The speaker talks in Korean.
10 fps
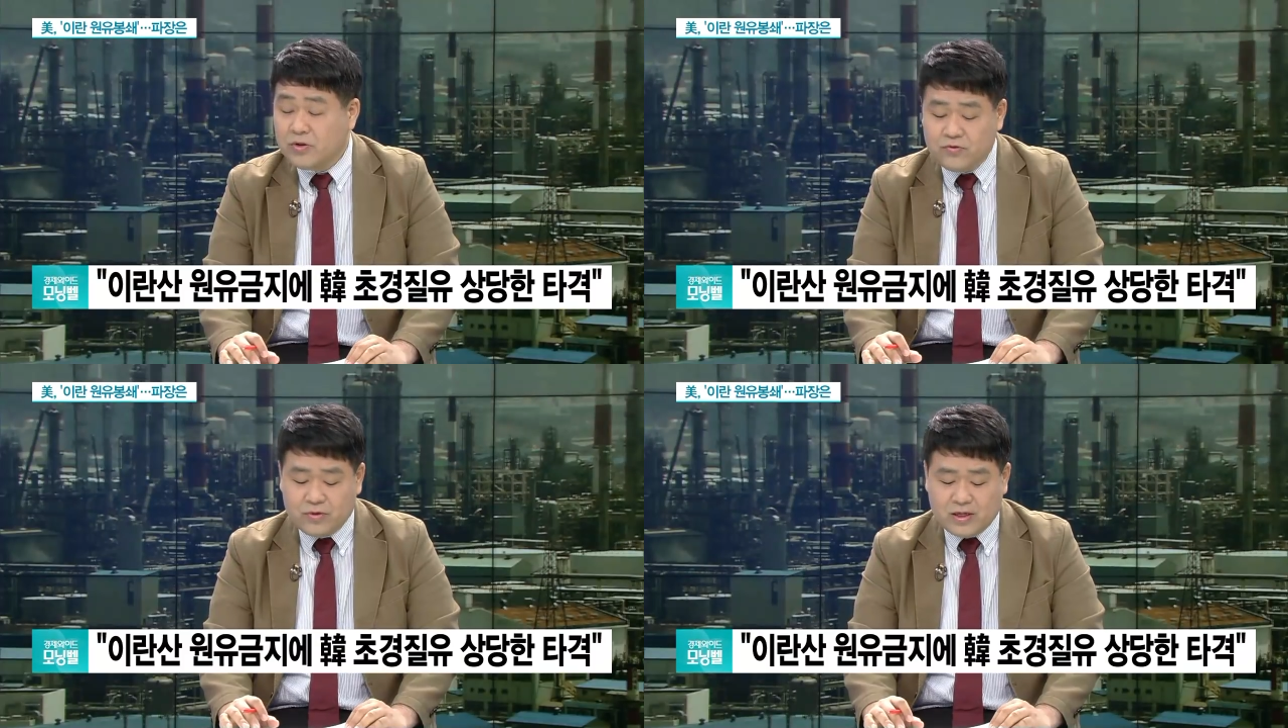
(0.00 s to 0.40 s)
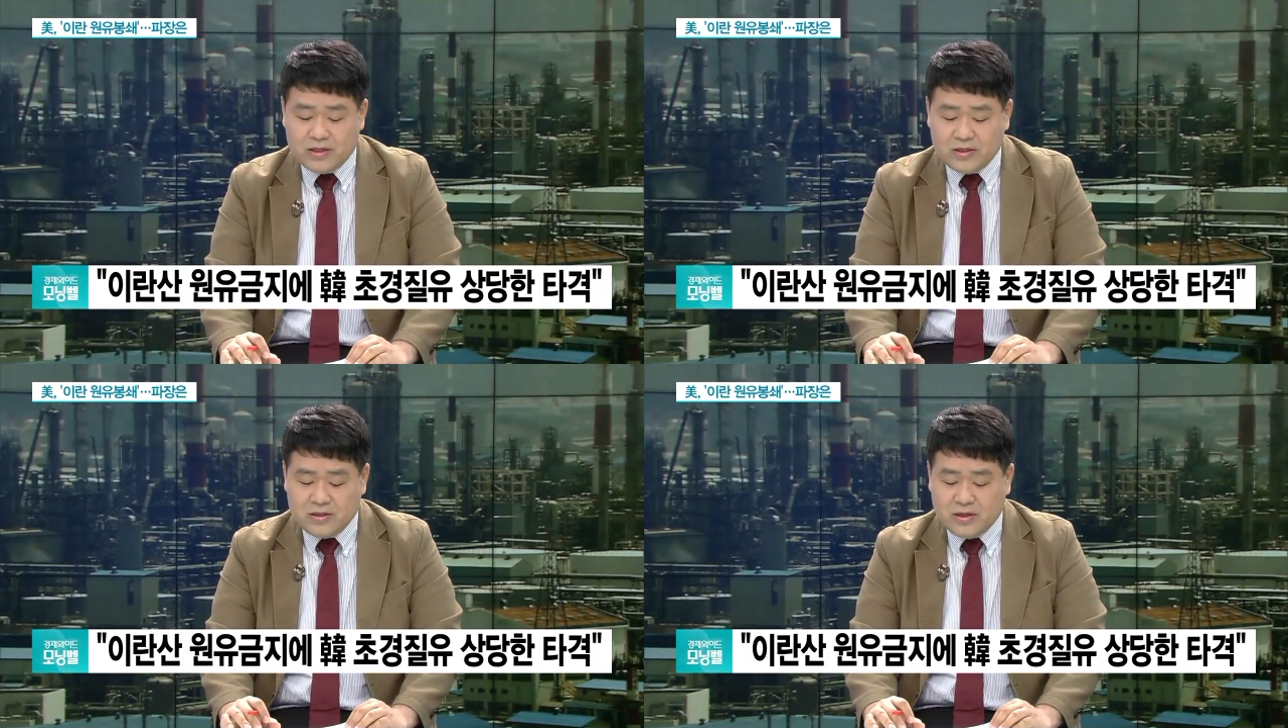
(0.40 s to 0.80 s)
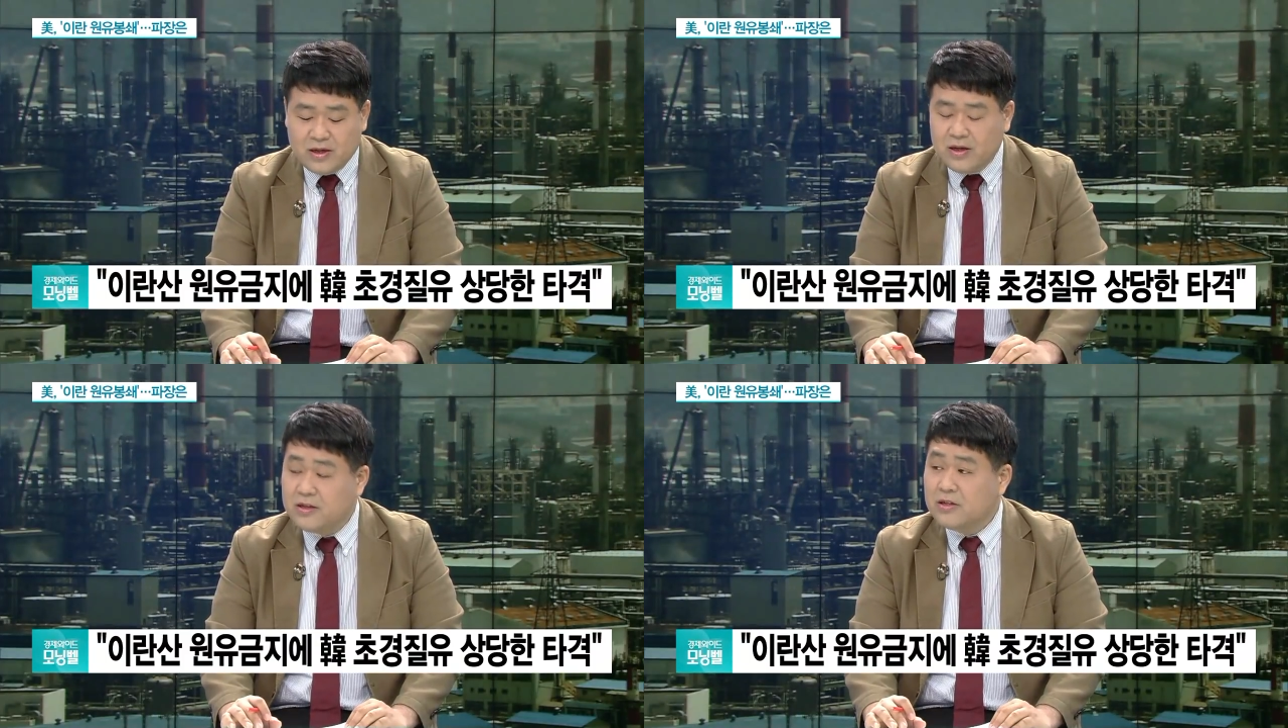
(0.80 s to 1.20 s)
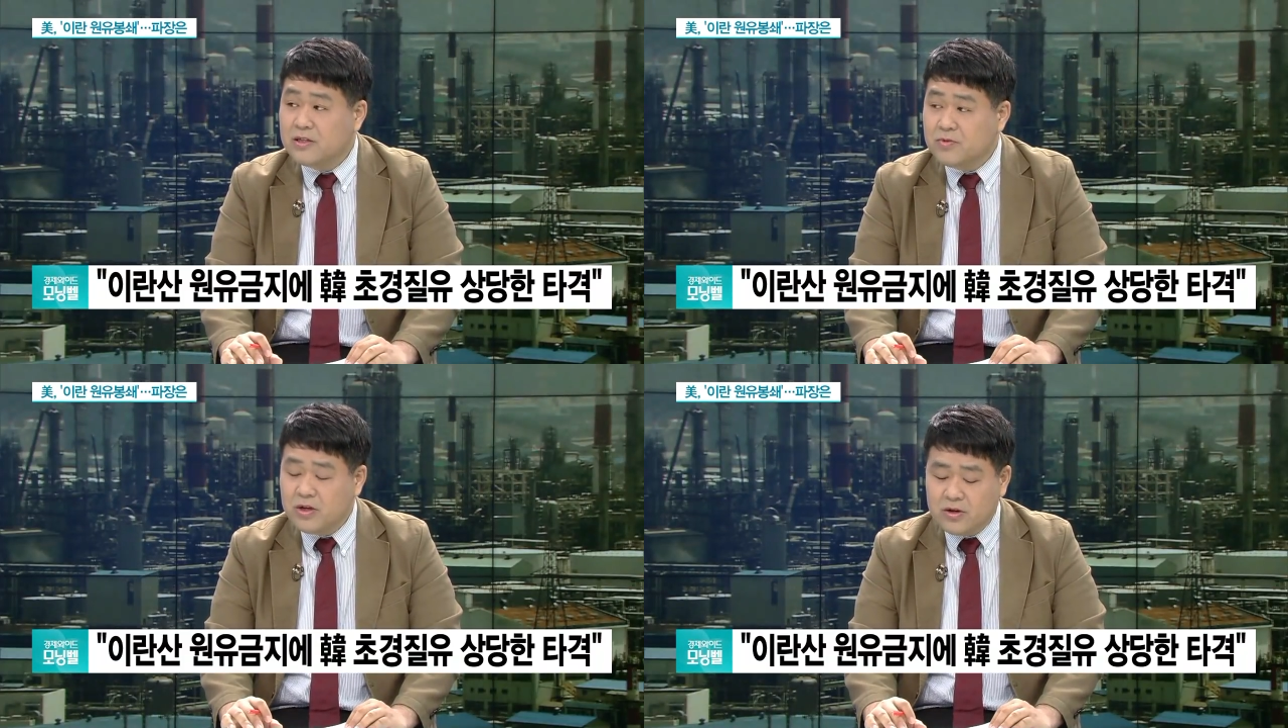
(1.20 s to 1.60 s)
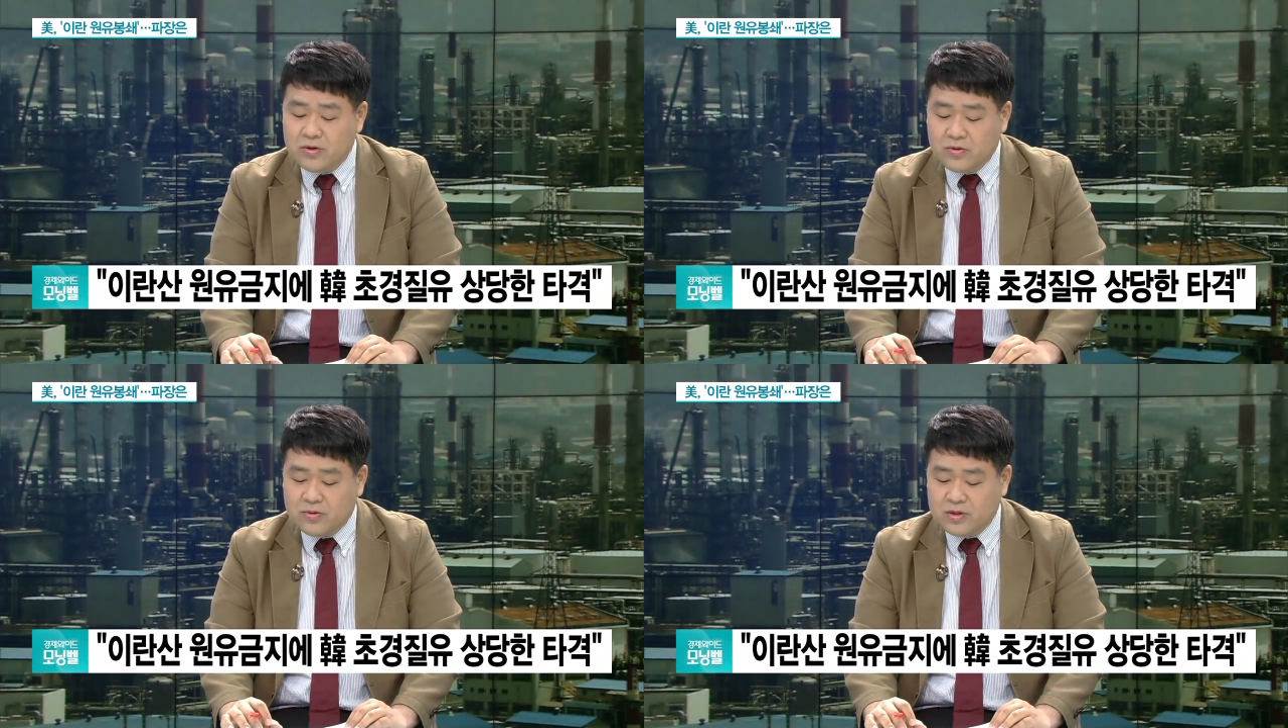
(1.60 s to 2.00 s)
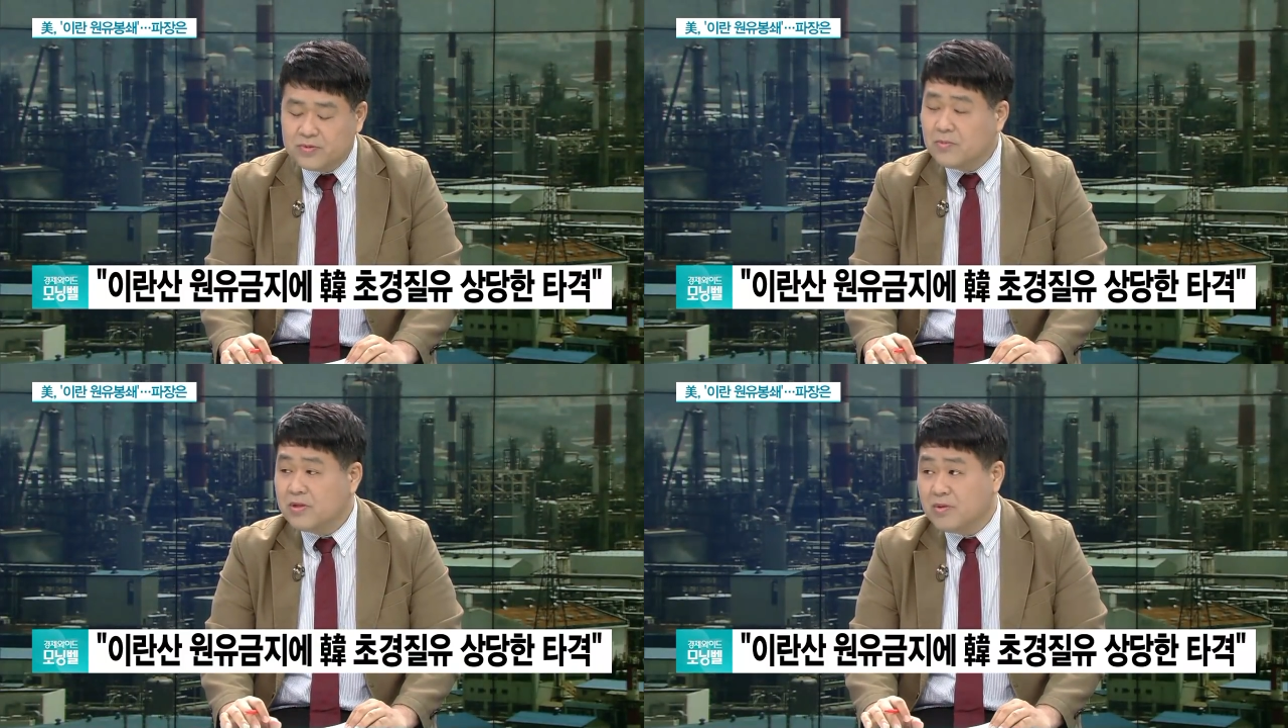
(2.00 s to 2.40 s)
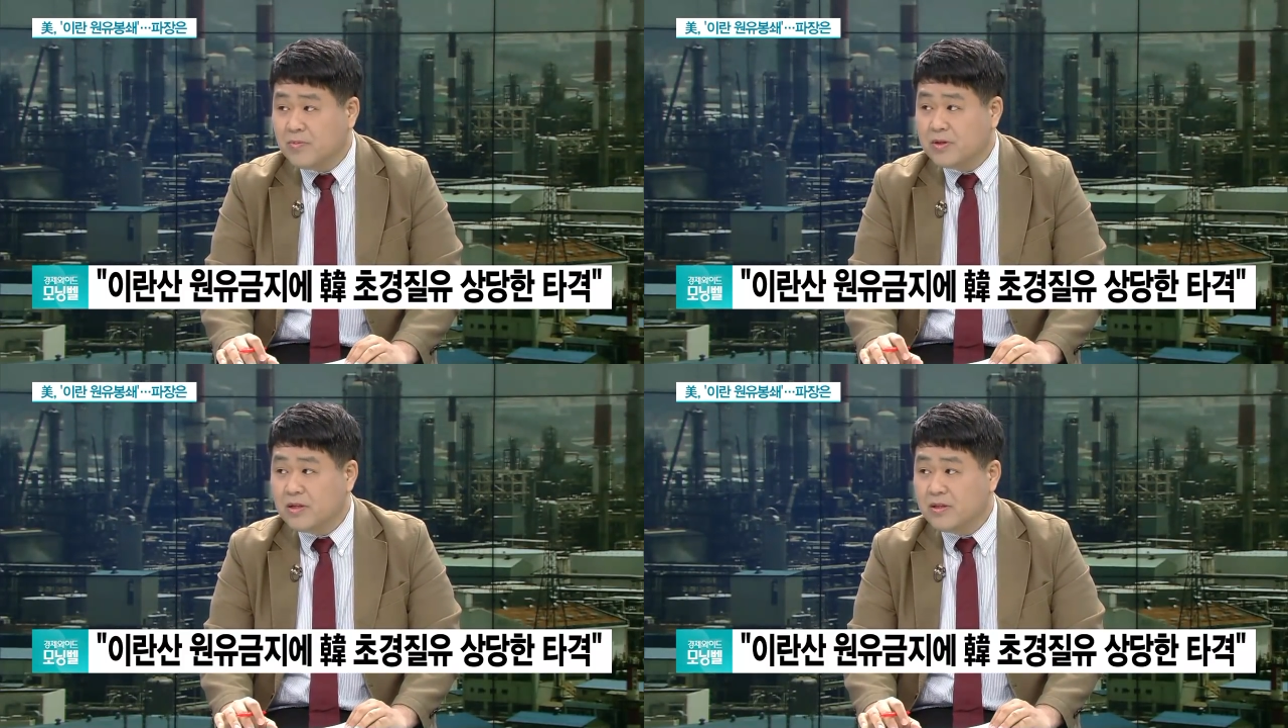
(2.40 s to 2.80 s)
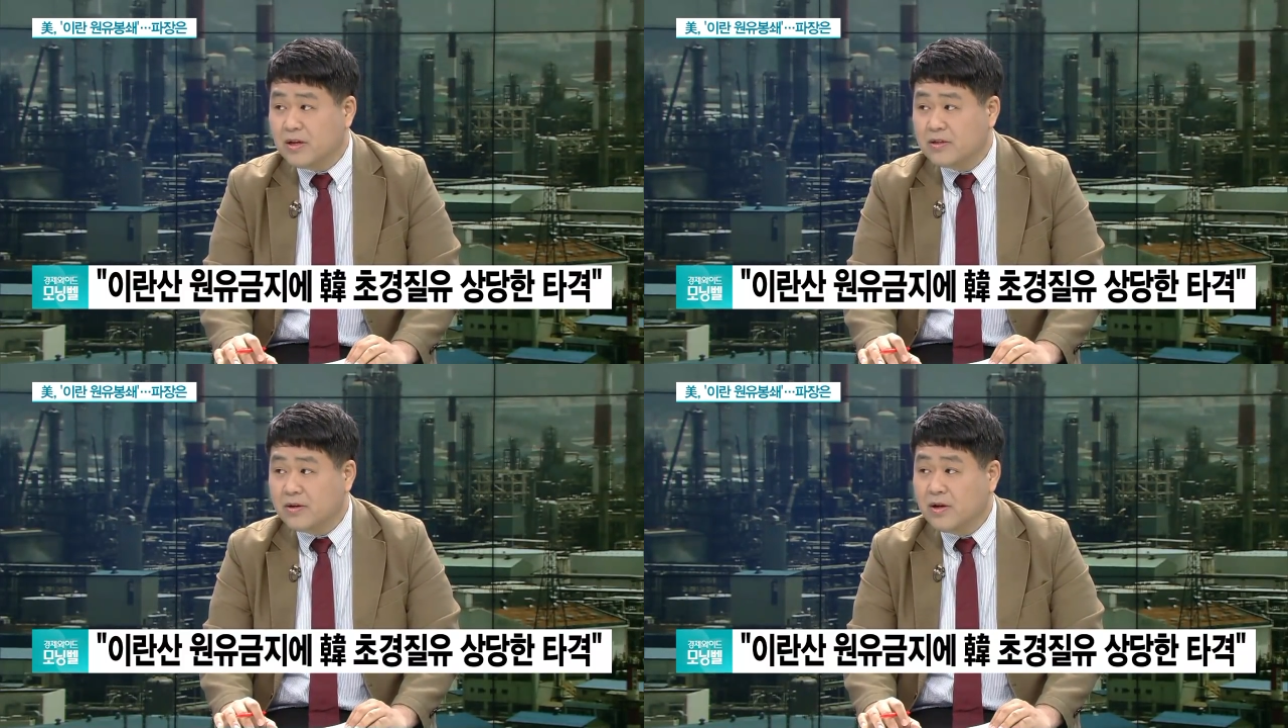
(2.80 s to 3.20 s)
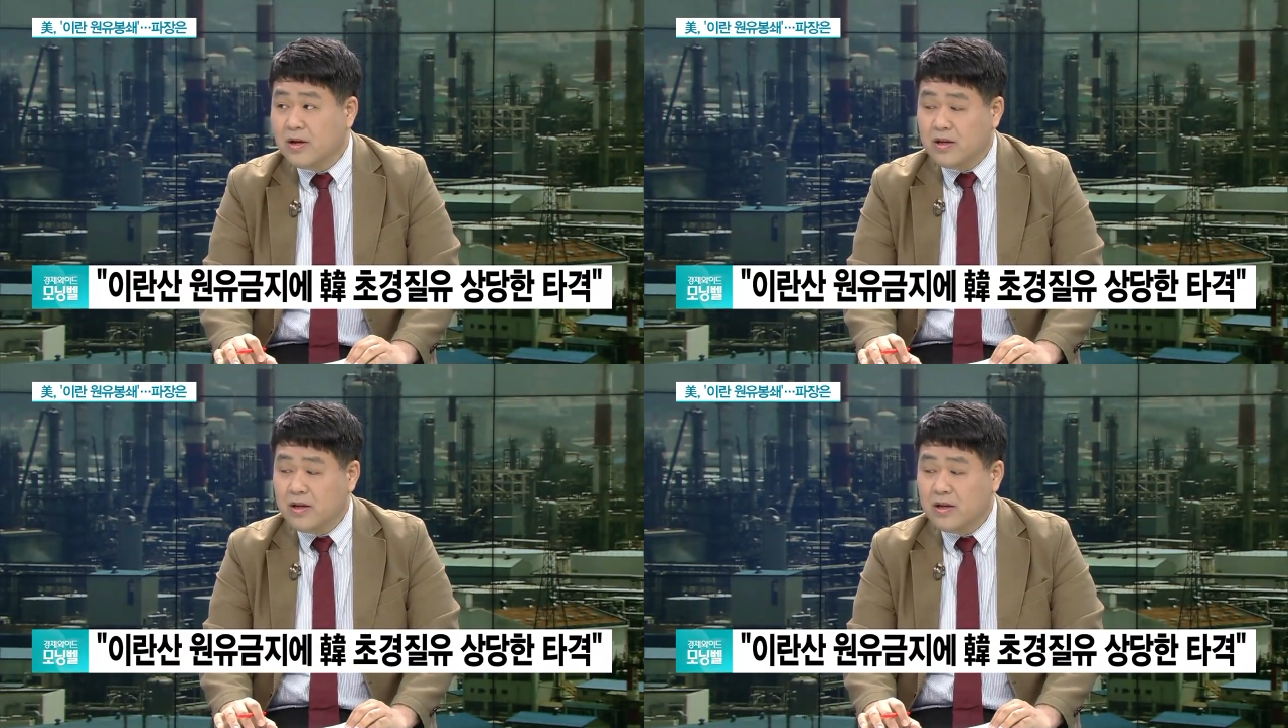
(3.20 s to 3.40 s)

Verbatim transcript: 비중을 사실은 2017년도 13.2%에서